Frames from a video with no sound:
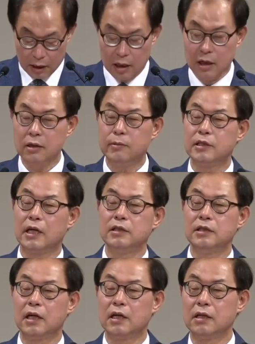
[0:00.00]
하나님을
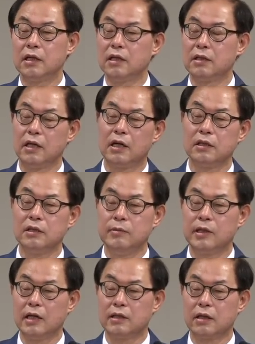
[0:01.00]
찾는다라는 게 세 가지
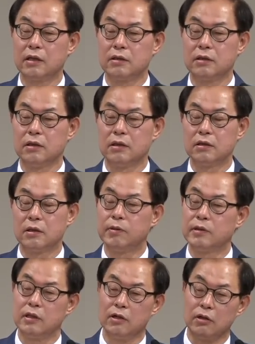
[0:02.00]
의미가 있다 그랬죠. 첫
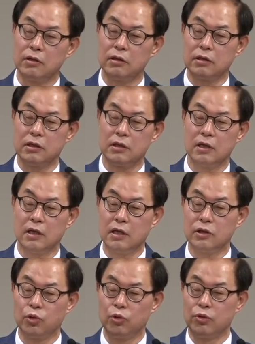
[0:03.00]
번째
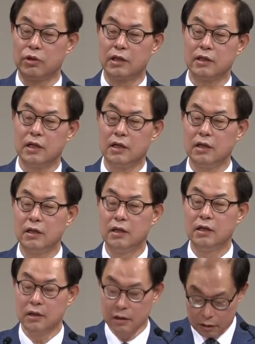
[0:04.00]
연결시킨다, 조율한다,
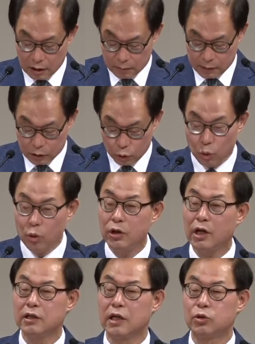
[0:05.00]
그 다음이
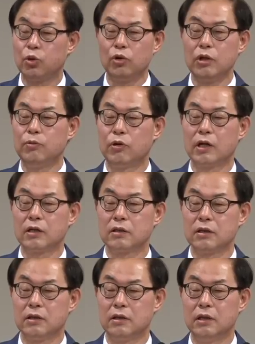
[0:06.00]
초월한다. 초월이 뭐라
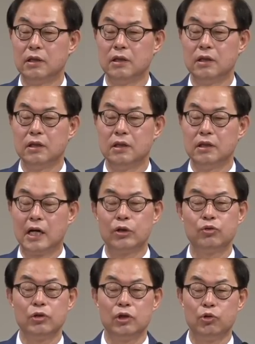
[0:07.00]
그랬어요?
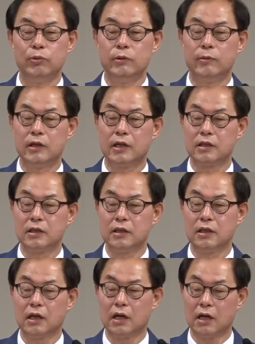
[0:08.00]
양수리 두물머리
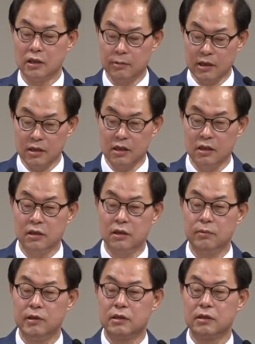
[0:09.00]
같이 하나님의 큰
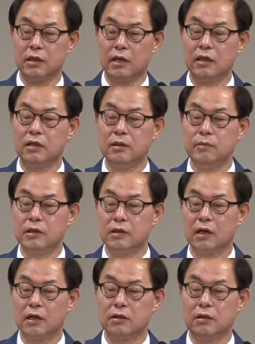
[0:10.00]
흐름이 있을 때 내 흐름이
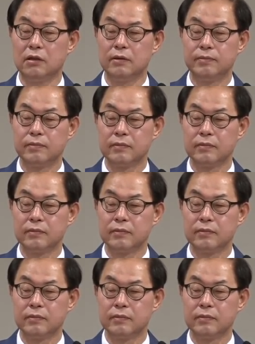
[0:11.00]
들어가서